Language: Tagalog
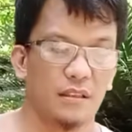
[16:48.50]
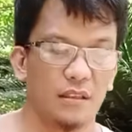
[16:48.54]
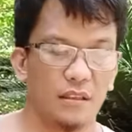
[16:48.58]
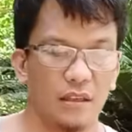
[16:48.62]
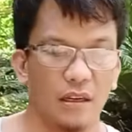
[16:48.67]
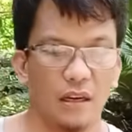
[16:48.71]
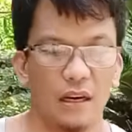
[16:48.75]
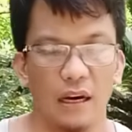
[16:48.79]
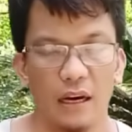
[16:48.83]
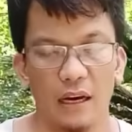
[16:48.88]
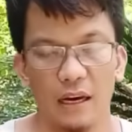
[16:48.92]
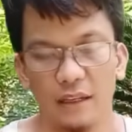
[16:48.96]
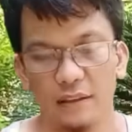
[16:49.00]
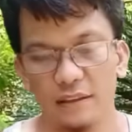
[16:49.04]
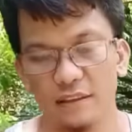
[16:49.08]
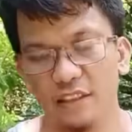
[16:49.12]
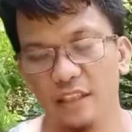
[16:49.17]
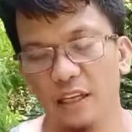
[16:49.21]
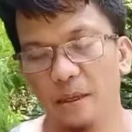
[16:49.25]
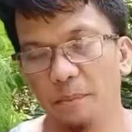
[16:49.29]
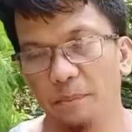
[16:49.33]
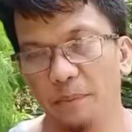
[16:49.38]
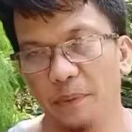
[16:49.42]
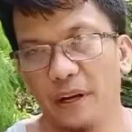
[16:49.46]
At
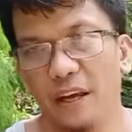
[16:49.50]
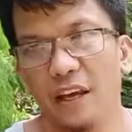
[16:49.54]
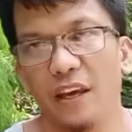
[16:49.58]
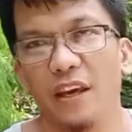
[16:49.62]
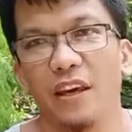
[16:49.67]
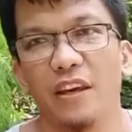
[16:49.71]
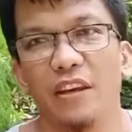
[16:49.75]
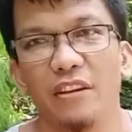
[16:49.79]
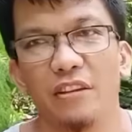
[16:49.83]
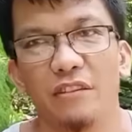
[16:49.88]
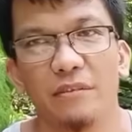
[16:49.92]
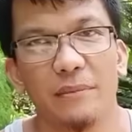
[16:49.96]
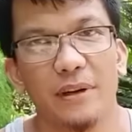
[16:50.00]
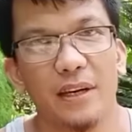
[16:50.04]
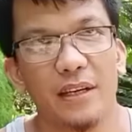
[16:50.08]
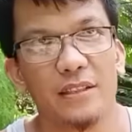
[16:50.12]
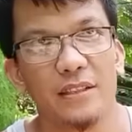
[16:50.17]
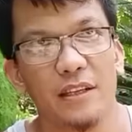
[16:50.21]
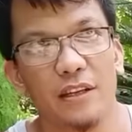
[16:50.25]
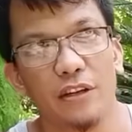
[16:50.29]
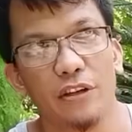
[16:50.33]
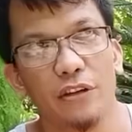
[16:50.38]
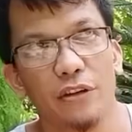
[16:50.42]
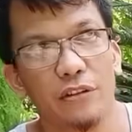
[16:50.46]
syempre, yung mga
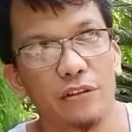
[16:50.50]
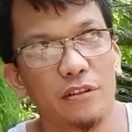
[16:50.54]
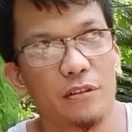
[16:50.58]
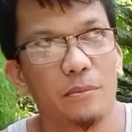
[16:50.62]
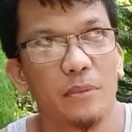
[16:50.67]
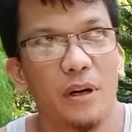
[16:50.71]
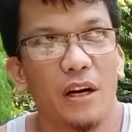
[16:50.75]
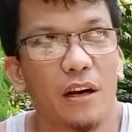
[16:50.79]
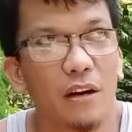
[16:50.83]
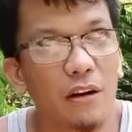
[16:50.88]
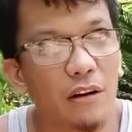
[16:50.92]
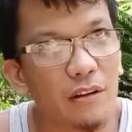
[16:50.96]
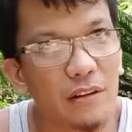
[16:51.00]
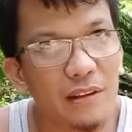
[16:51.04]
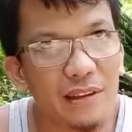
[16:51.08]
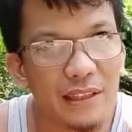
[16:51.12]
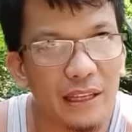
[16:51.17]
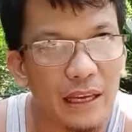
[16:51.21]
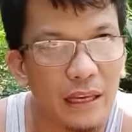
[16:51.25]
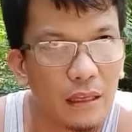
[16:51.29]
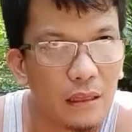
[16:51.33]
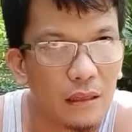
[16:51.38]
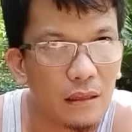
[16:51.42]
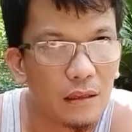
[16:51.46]
seryosong mga
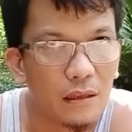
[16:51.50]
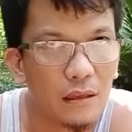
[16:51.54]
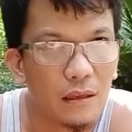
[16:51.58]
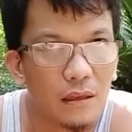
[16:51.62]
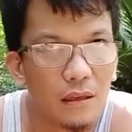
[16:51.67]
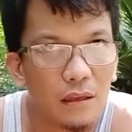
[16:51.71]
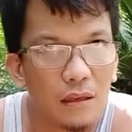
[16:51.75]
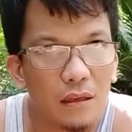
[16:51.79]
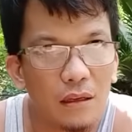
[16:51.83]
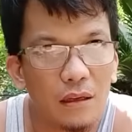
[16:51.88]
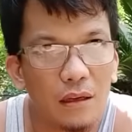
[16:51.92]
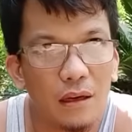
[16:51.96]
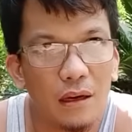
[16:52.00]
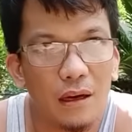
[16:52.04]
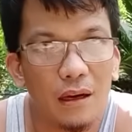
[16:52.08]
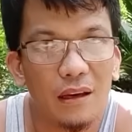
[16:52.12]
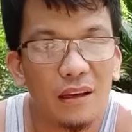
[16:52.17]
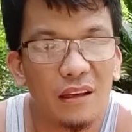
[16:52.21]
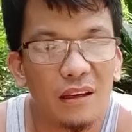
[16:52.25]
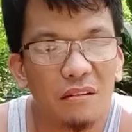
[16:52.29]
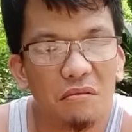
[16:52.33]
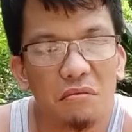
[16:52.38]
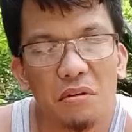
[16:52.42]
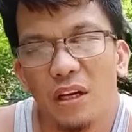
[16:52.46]
content
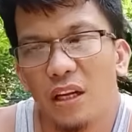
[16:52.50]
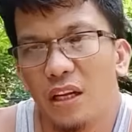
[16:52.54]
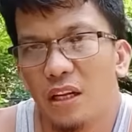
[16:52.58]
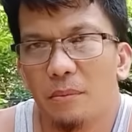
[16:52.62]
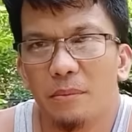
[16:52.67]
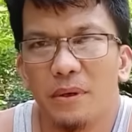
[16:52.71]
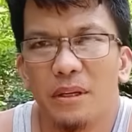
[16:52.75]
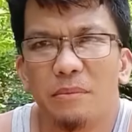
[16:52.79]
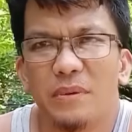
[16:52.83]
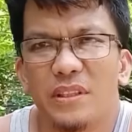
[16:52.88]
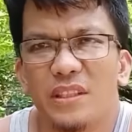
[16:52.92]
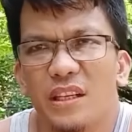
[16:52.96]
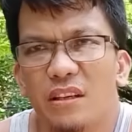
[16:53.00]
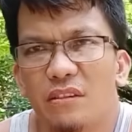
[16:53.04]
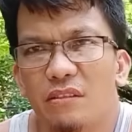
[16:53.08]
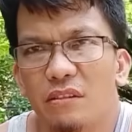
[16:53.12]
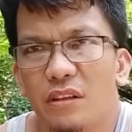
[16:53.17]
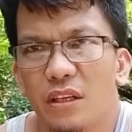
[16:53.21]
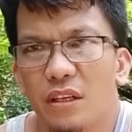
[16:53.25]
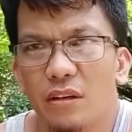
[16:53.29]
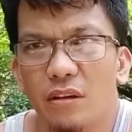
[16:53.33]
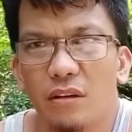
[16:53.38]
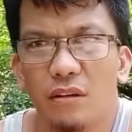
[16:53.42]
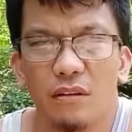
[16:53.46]
ay wala naman masyadong
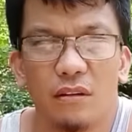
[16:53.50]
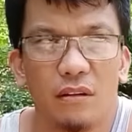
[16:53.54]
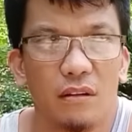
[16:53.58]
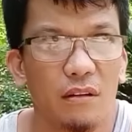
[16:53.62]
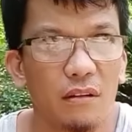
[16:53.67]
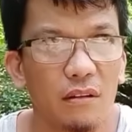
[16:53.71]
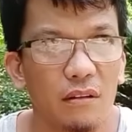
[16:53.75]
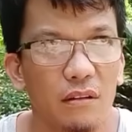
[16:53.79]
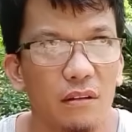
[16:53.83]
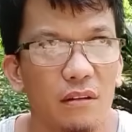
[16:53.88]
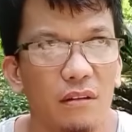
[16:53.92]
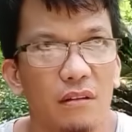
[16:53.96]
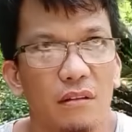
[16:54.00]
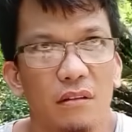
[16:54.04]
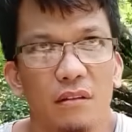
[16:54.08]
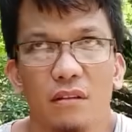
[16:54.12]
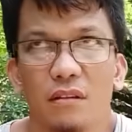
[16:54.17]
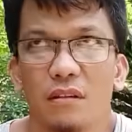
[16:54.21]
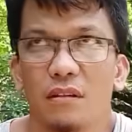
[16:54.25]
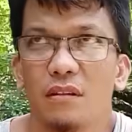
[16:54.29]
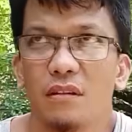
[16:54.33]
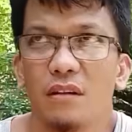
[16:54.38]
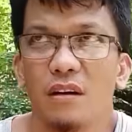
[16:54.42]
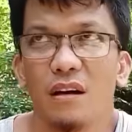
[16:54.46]
nanonood.
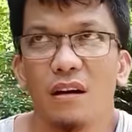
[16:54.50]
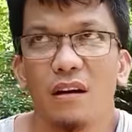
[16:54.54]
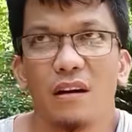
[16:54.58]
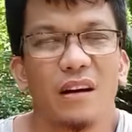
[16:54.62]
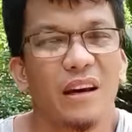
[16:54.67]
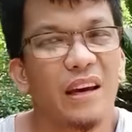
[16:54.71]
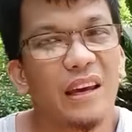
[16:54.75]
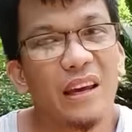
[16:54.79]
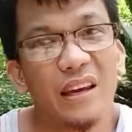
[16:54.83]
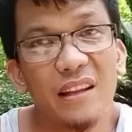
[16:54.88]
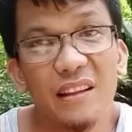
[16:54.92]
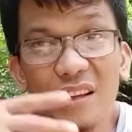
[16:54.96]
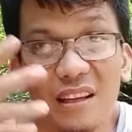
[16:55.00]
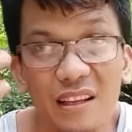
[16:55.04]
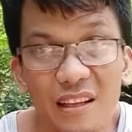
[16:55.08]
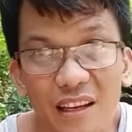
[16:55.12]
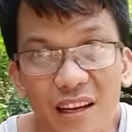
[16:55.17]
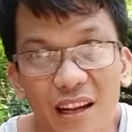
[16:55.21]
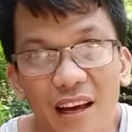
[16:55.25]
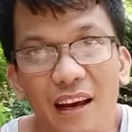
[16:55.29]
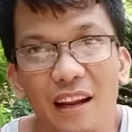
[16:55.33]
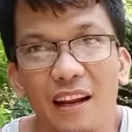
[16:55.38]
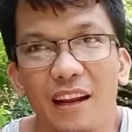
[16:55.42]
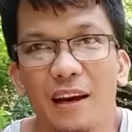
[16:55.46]
Kaya hindi
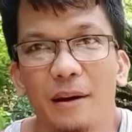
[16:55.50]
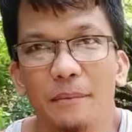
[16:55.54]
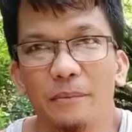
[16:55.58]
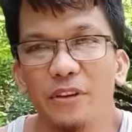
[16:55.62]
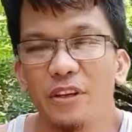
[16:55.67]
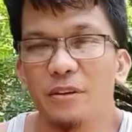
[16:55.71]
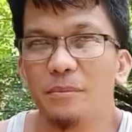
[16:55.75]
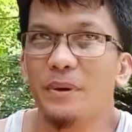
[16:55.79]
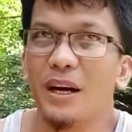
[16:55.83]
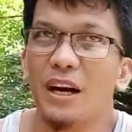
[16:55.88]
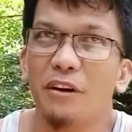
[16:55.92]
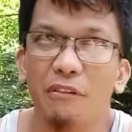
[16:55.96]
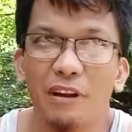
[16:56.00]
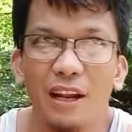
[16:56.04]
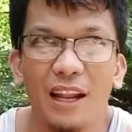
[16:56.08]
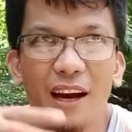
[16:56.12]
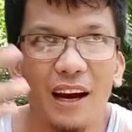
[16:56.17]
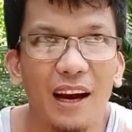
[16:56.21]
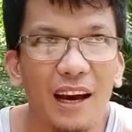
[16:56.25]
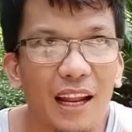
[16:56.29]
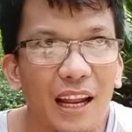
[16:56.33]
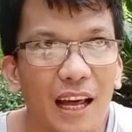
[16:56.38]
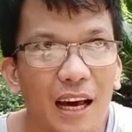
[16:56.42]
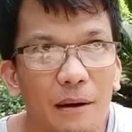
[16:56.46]
nila alam. Yung mga walang
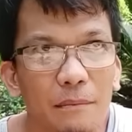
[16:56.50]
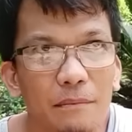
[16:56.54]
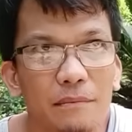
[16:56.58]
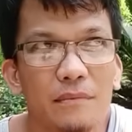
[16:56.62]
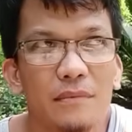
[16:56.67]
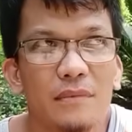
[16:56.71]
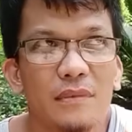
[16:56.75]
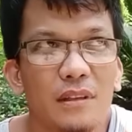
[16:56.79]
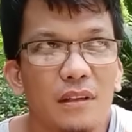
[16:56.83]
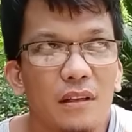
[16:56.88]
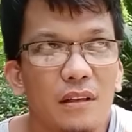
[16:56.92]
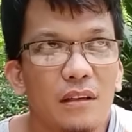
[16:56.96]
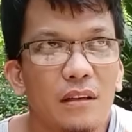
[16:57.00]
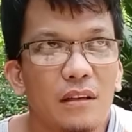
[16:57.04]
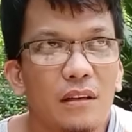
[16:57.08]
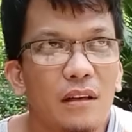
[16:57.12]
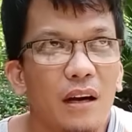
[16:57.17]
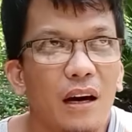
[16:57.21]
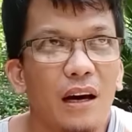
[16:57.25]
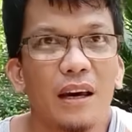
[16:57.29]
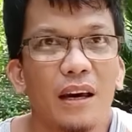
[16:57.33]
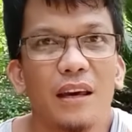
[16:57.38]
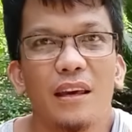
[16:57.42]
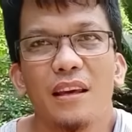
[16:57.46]
alam
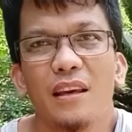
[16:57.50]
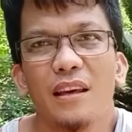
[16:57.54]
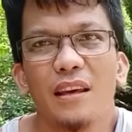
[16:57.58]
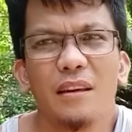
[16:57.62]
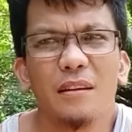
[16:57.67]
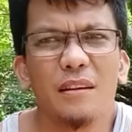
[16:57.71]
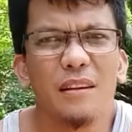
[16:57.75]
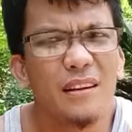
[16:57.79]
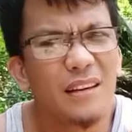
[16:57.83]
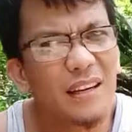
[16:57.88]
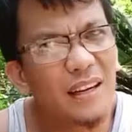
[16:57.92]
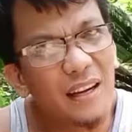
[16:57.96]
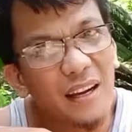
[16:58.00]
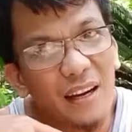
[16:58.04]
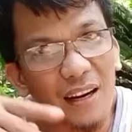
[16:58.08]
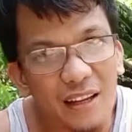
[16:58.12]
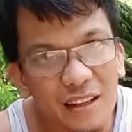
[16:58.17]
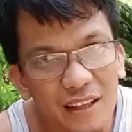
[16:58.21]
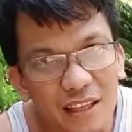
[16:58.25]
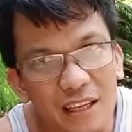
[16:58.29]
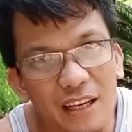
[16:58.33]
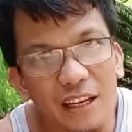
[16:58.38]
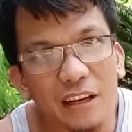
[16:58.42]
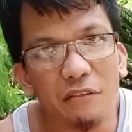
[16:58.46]
ay
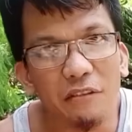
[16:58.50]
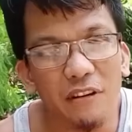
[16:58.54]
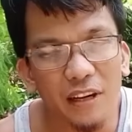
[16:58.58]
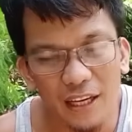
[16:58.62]
nananatiling walang